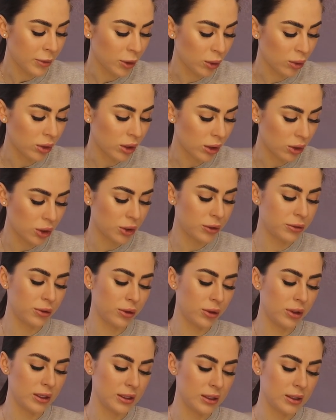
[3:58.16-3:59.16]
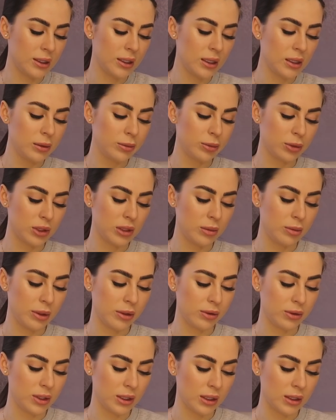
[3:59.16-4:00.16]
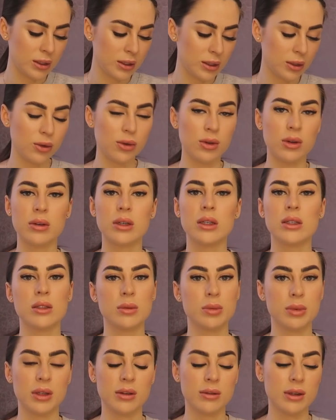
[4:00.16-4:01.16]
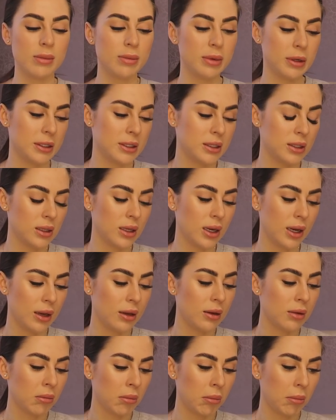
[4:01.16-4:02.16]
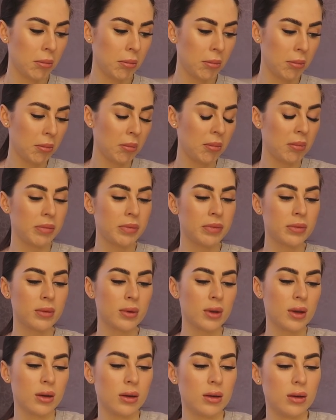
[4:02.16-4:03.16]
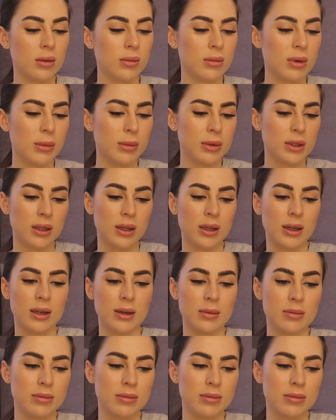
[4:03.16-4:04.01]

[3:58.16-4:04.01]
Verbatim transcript: и он, короче, все и сделал, после первого сеанса такой говорит, типа, давай приседай, Мама такая